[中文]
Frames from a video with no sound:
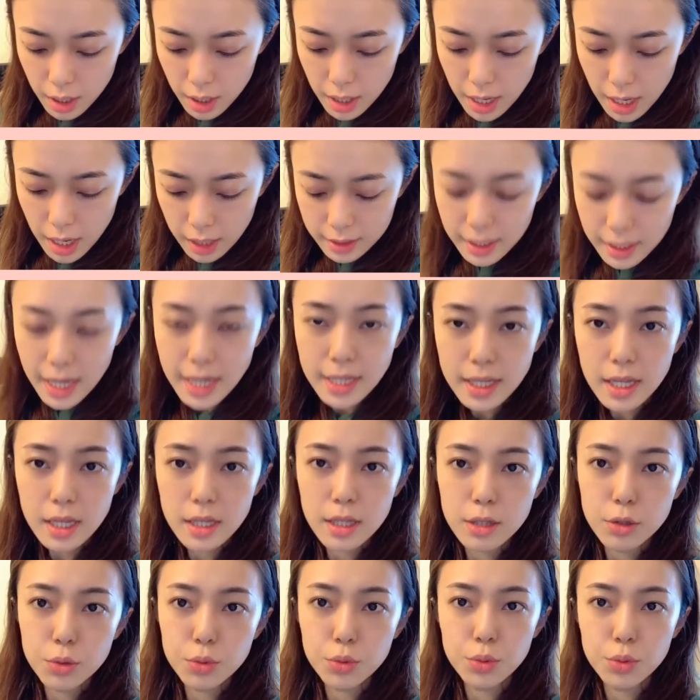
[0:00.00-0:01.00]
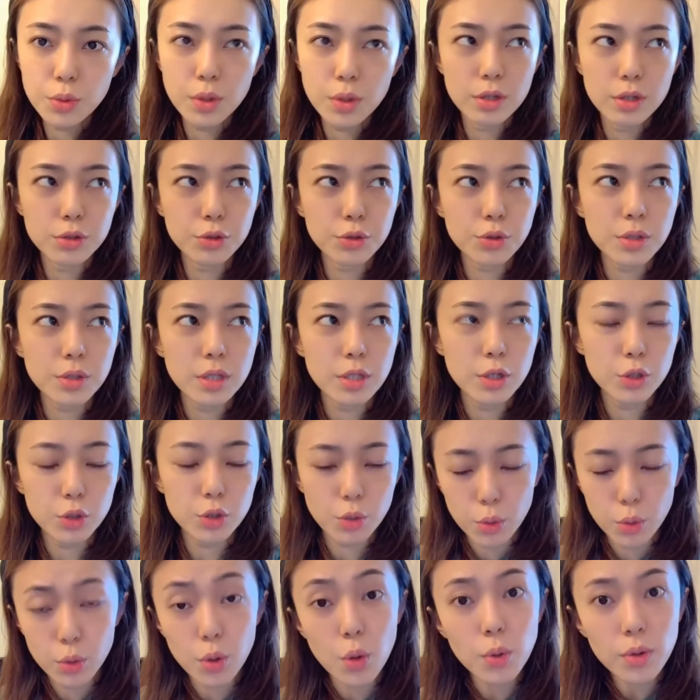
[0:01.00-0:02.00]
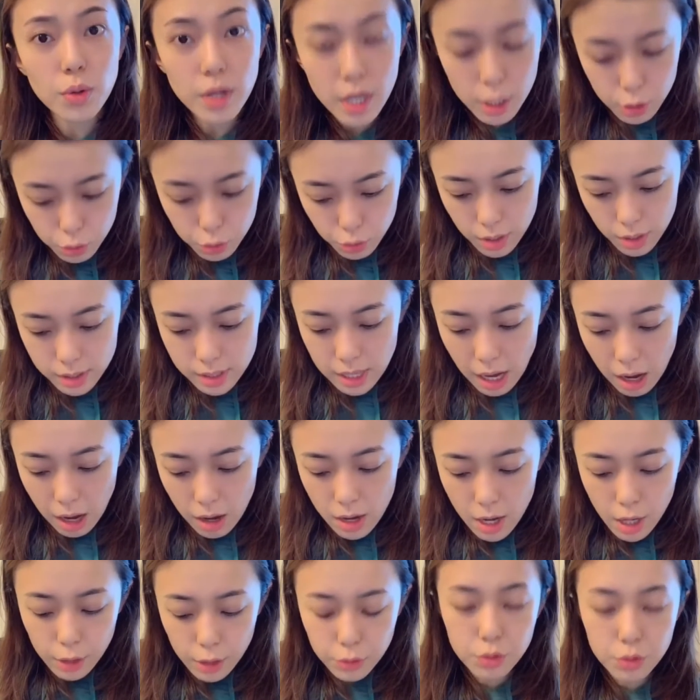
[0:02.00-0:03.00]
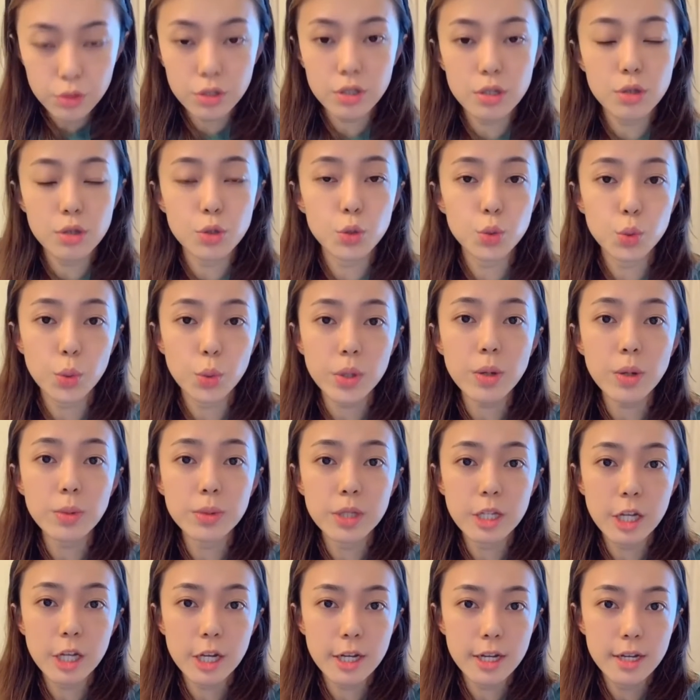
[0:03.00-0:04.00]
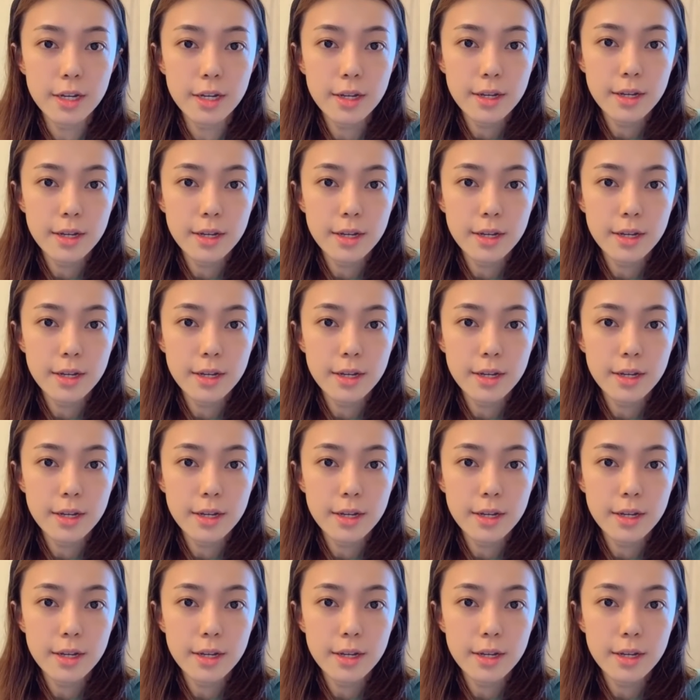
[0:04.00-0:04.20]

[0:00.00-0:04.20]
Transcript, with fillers: 呃内地所说的那种公立学校，就是所有的